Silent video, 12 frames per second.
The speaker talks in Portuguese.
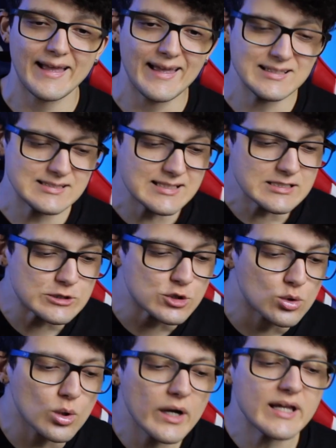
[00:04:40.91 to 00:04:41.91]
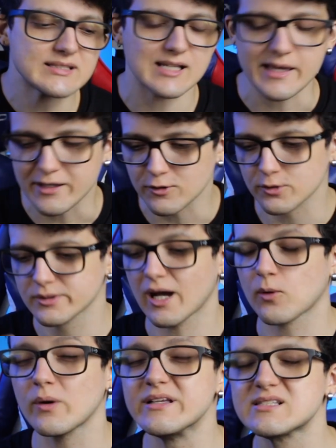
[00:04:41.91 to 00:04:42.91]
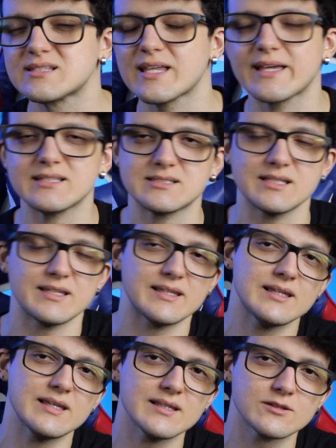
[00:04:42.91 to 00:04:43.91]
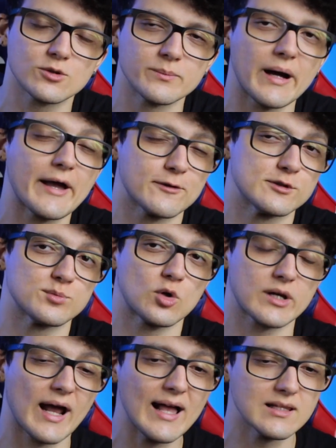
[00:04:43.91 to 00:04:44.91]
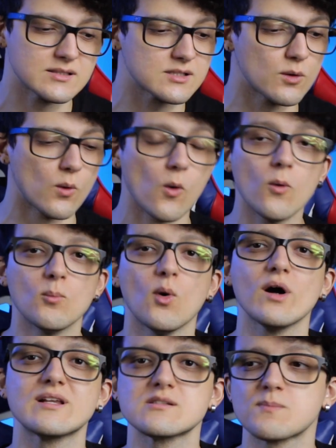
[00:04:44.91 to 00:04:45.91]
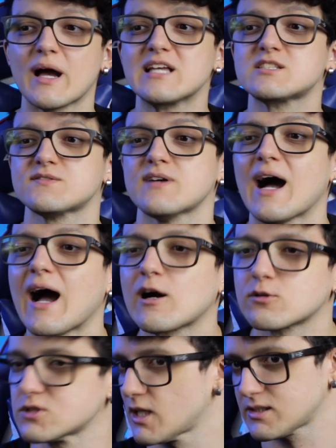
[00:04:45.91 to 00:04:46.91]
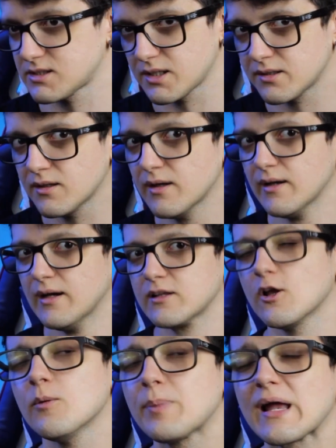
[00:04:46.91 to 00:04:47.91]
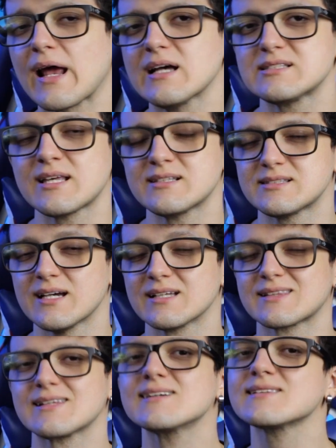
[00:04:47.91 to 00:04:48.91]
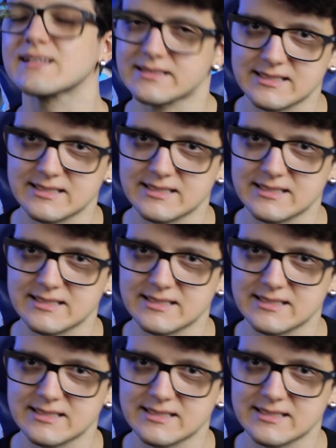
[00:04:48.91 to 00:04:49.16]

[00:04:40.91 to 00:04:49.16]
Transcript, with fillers: Esses dois aí, o da Gwen Stacy e do Miles Morales, são rumores mais vagos assim, não parecem ser tanta